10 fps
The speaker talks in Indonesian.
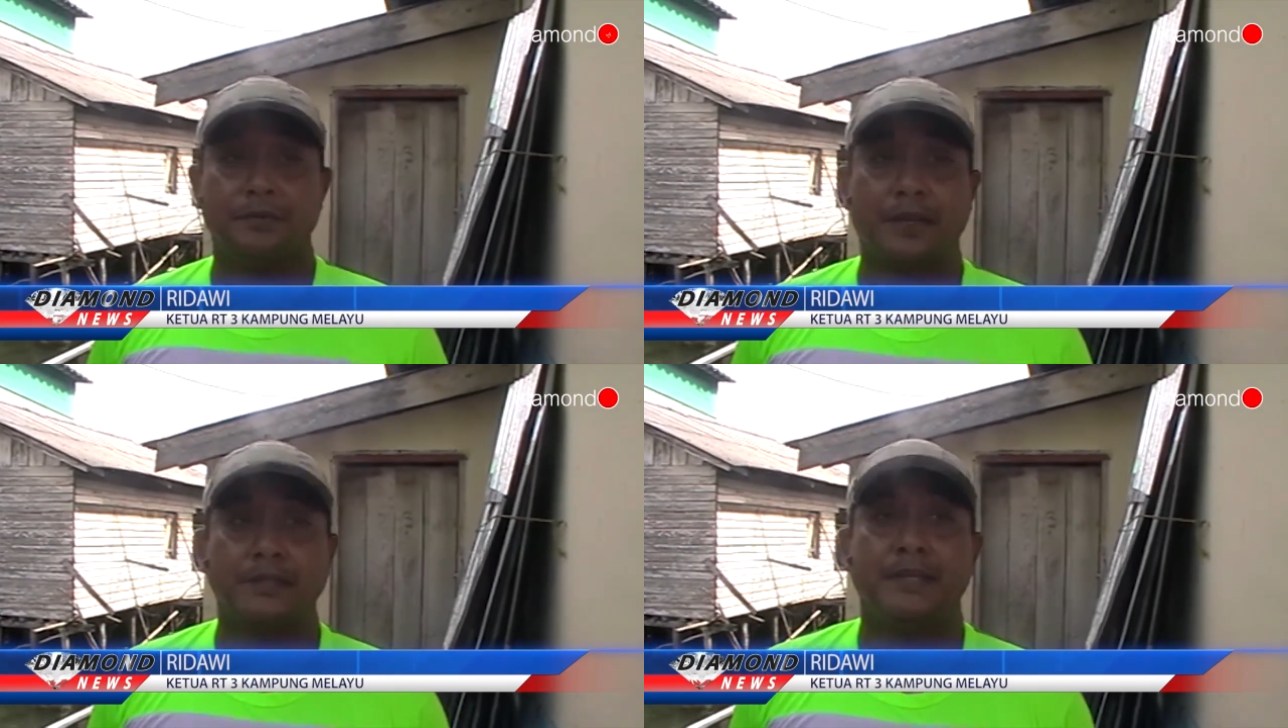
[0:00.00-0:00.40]

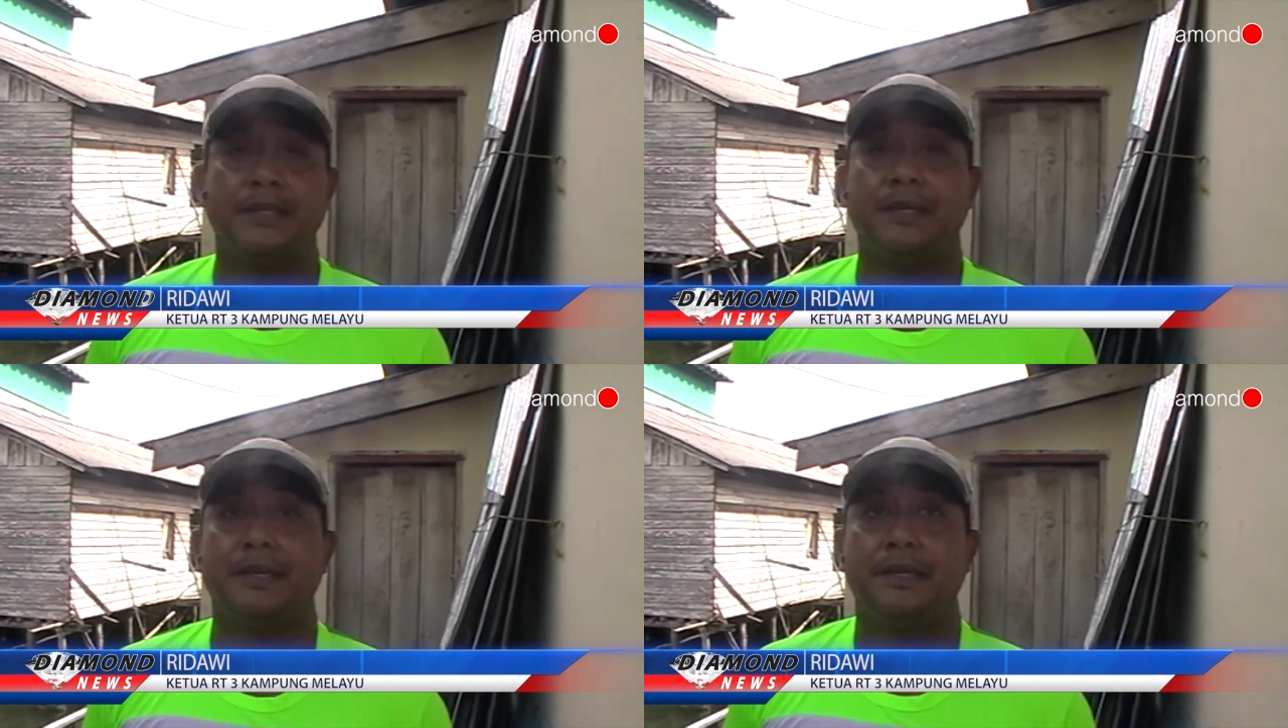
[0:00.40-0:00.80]

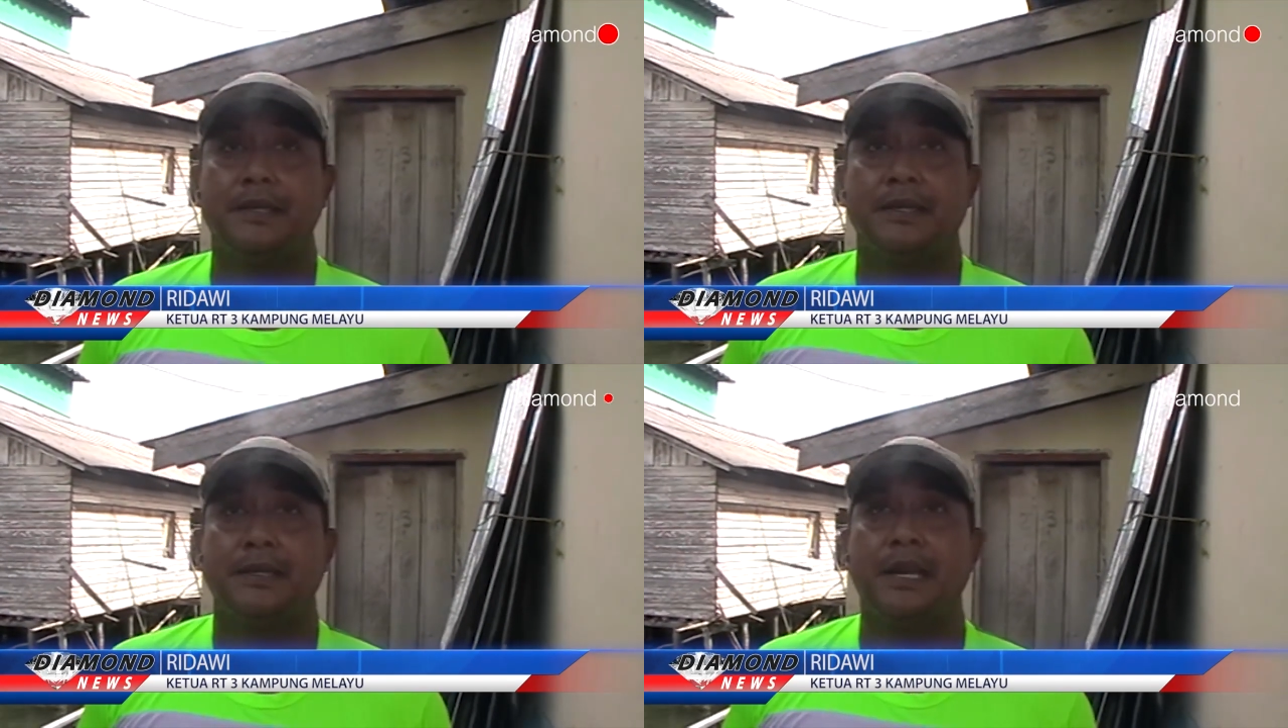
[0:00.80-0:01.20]
masih
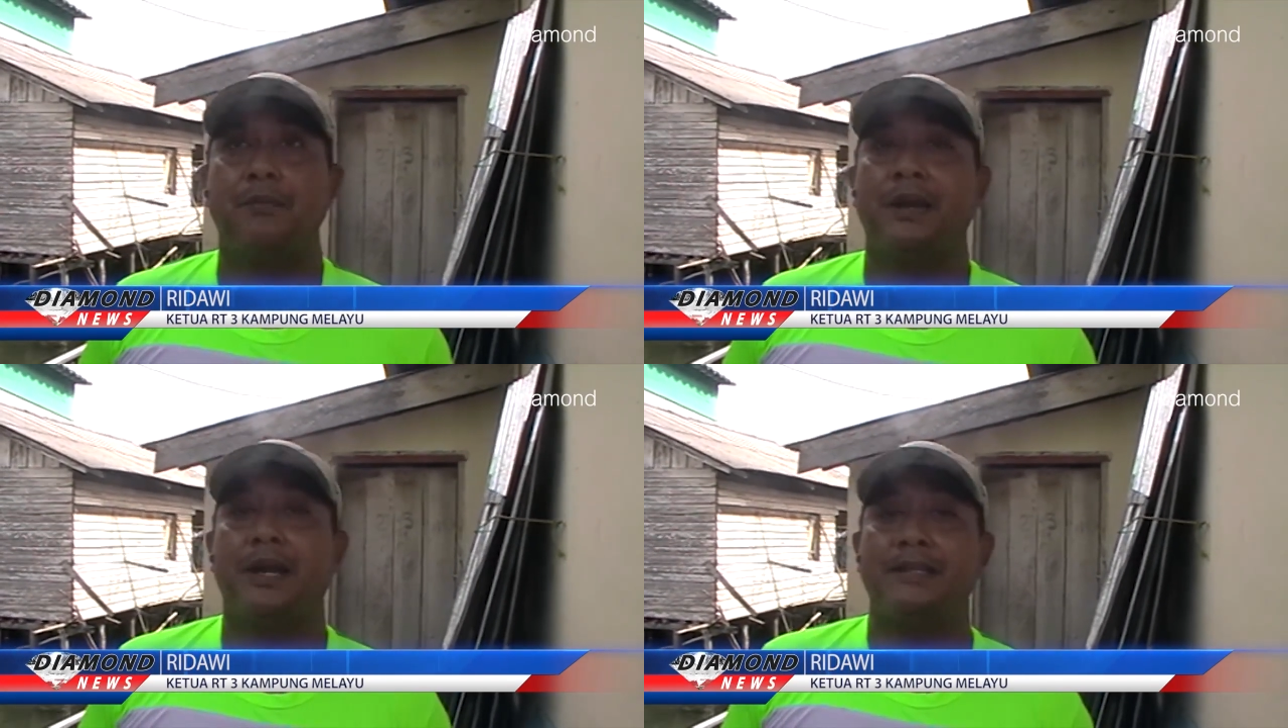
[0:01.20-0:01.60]

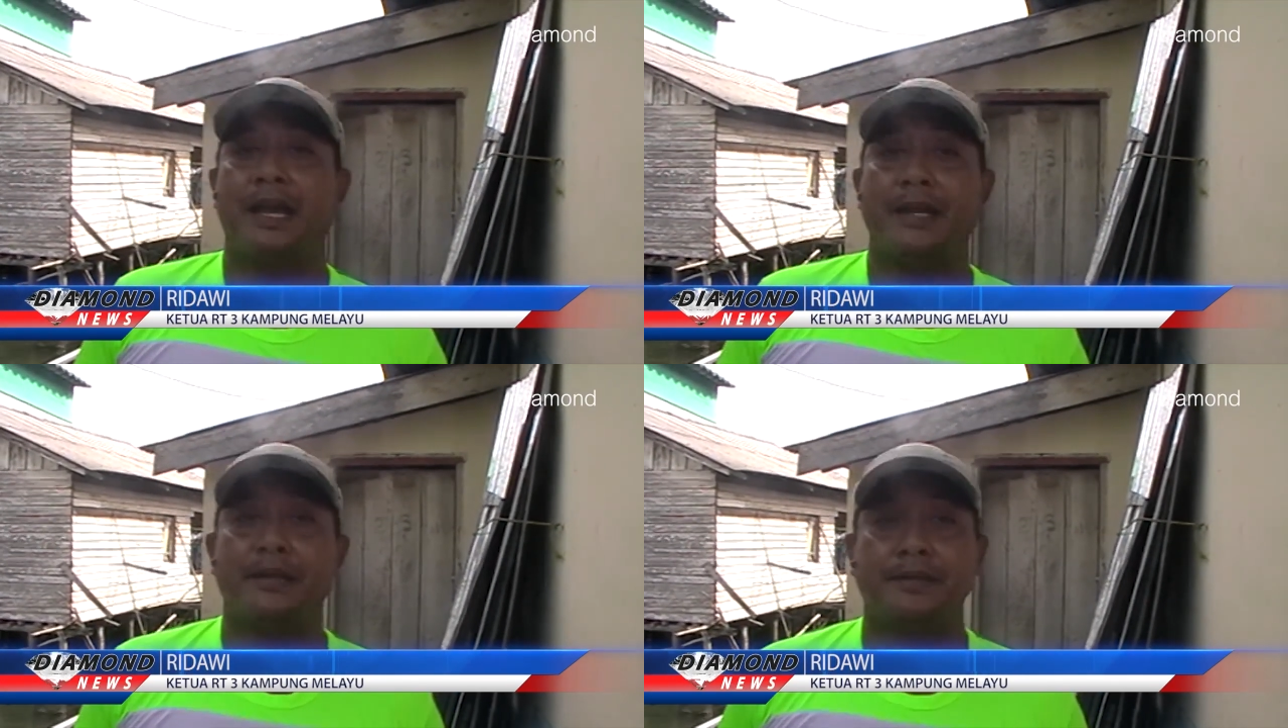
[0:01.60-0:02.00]
dalam
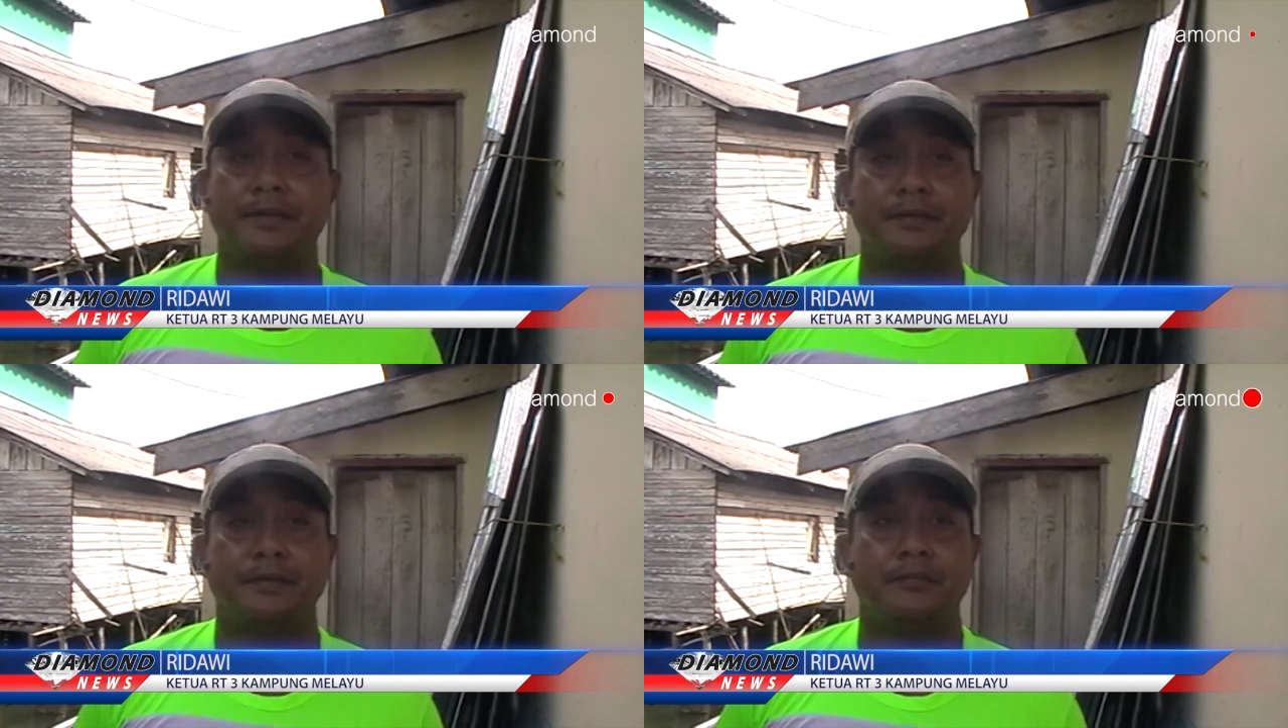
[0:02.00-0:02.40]
pengerjaan,